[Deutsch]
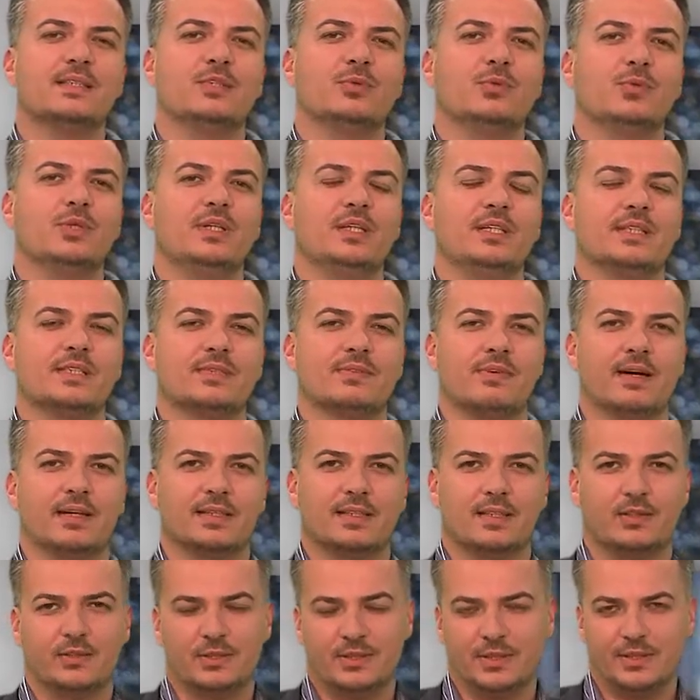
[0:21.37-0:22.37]
Juni
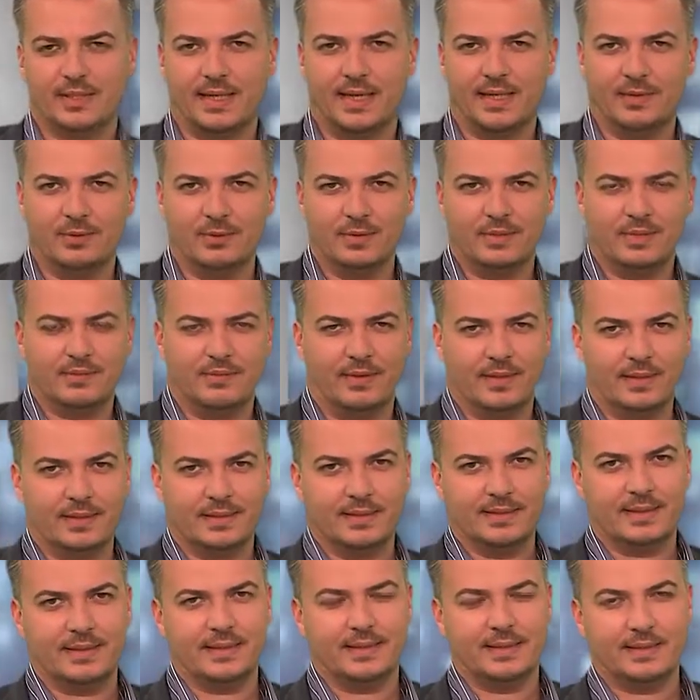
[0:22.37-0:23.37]

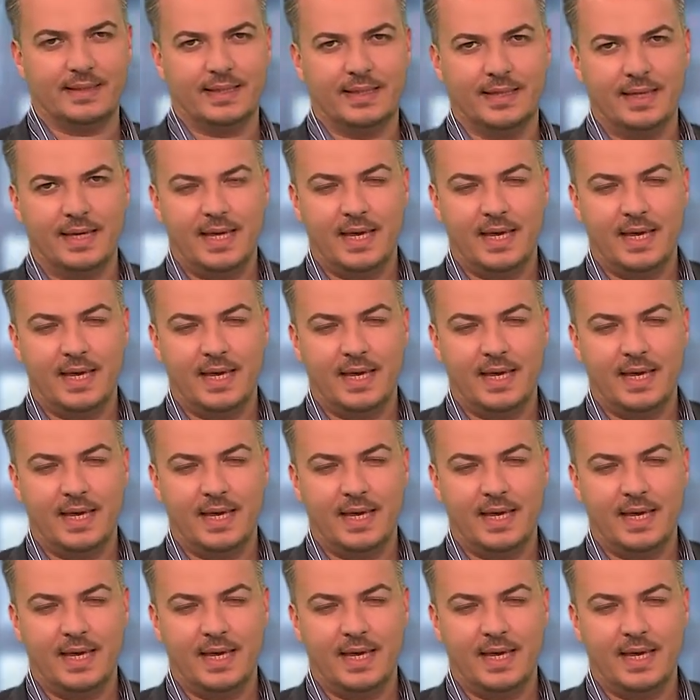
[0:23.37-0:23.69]
2021.